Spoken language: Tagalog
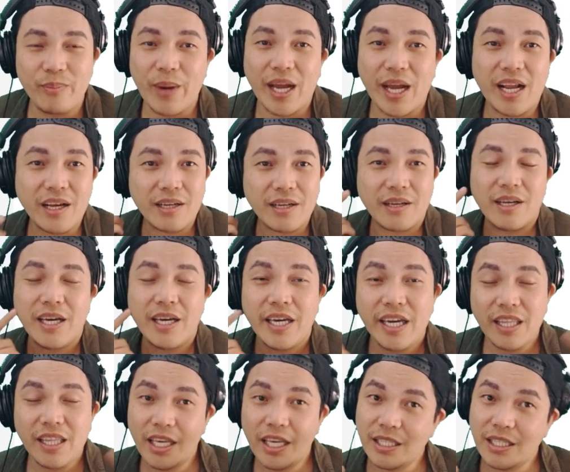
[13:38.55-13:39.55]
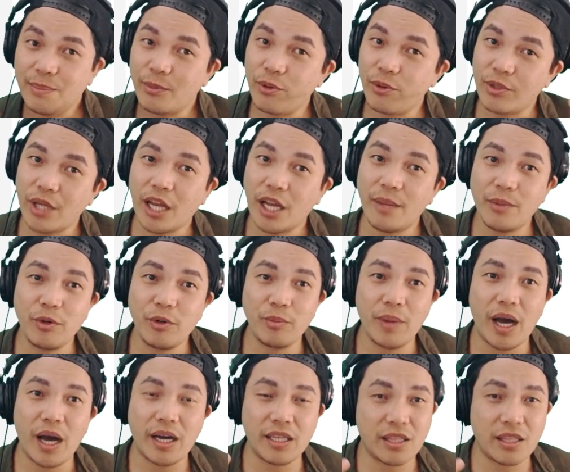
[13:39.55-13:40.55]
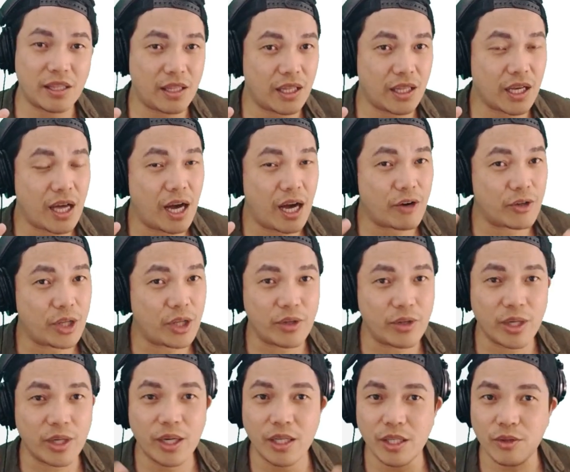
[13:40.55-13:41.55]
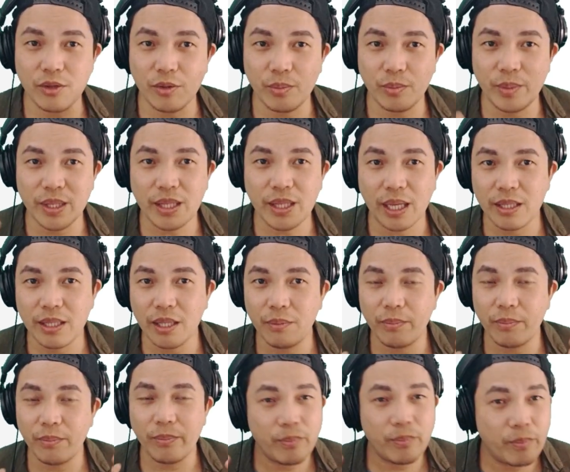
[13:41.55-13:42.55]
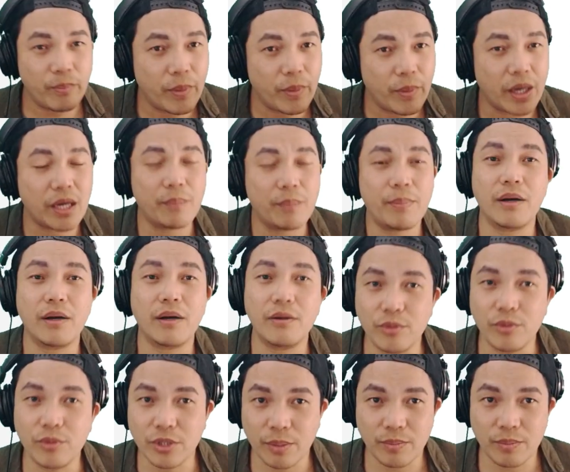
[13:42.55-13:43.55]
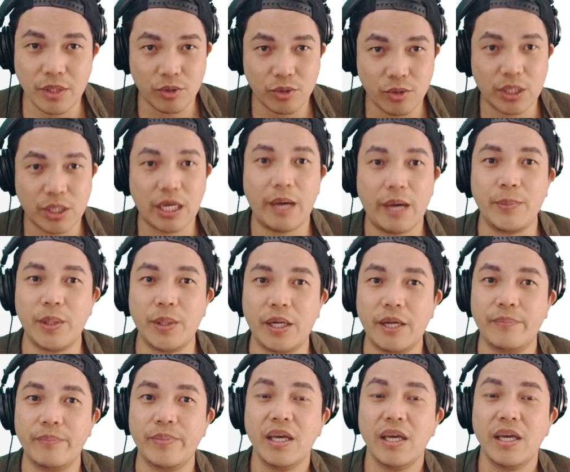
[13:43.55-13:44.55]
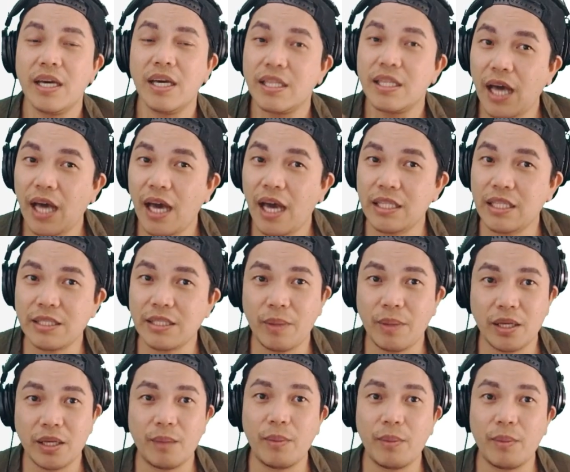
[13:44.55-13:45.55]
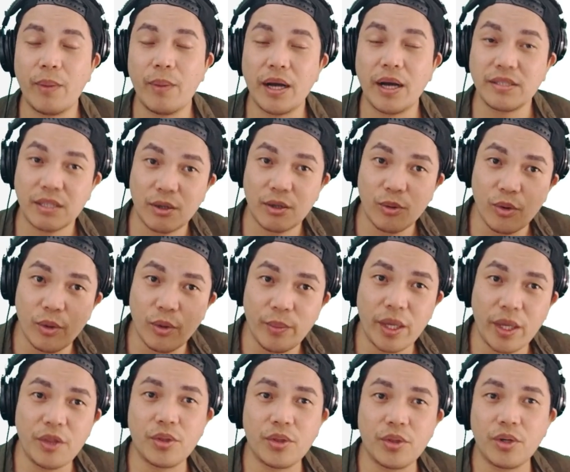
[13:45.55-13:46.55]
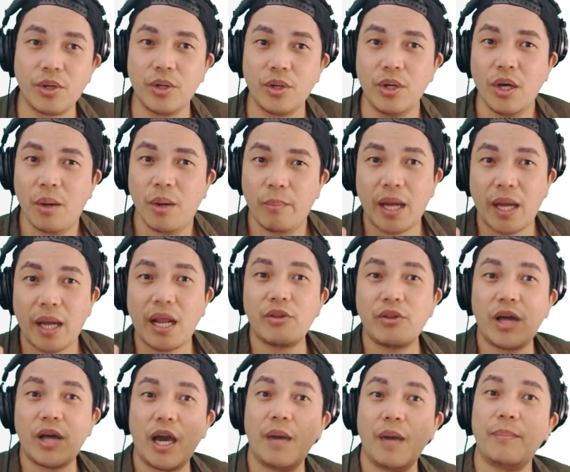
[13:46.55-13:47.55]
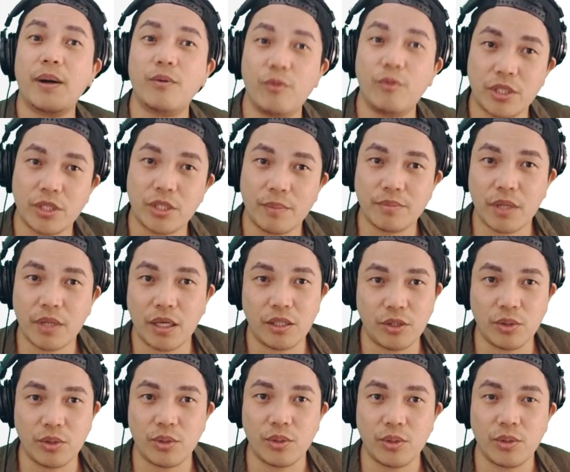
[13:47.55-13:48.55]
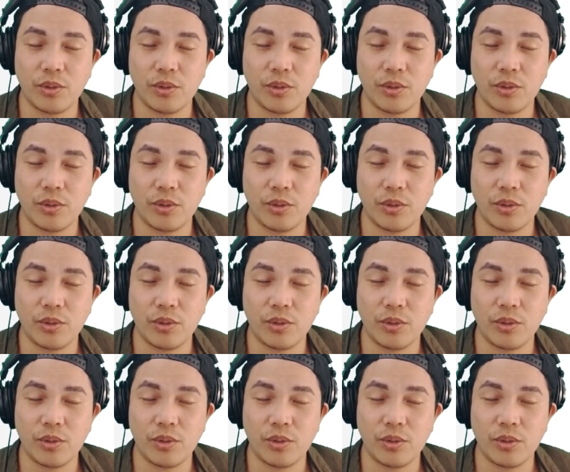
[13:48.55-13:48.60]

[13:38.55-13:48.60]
Parang iniisip ko, alam niyo bakit nagkakaroon ako ng ganitong mentalidad makipag-usap dito sa camera? Dahil sa mga nababasa kong komento, para ako nakipag-usap sa inyo.